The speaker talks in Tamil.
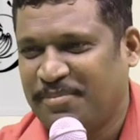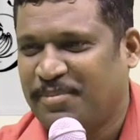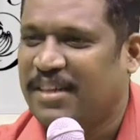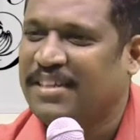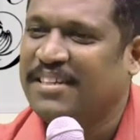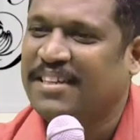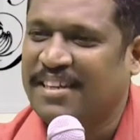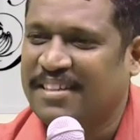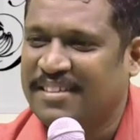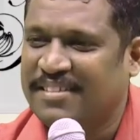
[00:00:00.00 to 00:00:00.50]

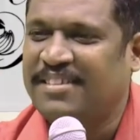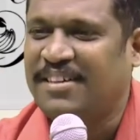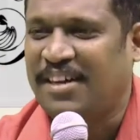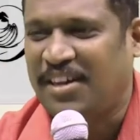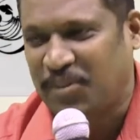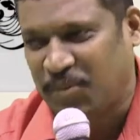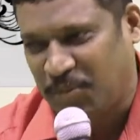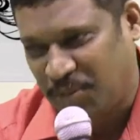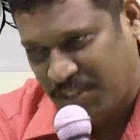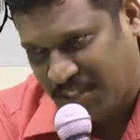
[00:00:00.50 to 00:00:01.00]
பெண்களுக்கு
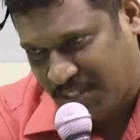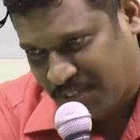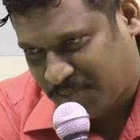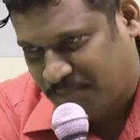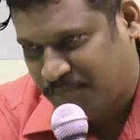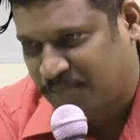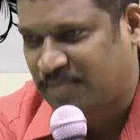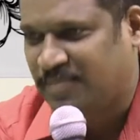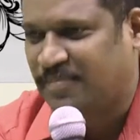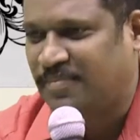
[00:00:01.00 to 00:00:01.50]

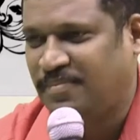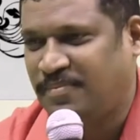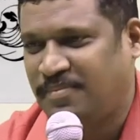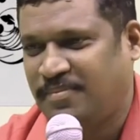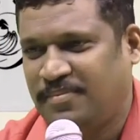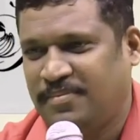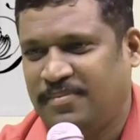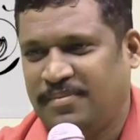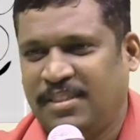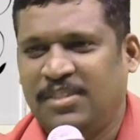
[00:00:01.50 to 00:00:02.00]
ஆரோக்கியம்
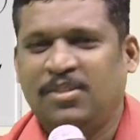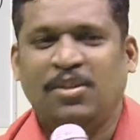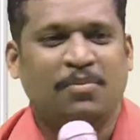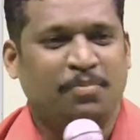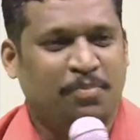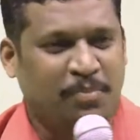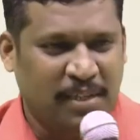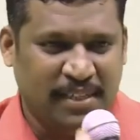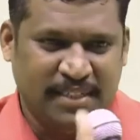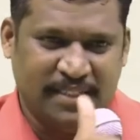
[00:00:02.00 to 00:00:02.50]
இது
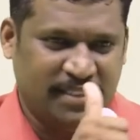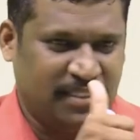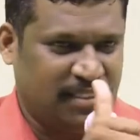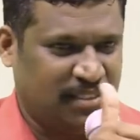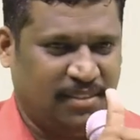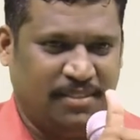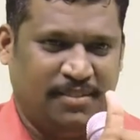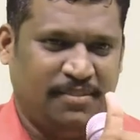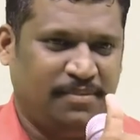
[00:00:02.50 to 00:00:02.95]
ஒரு பாயிண்ட்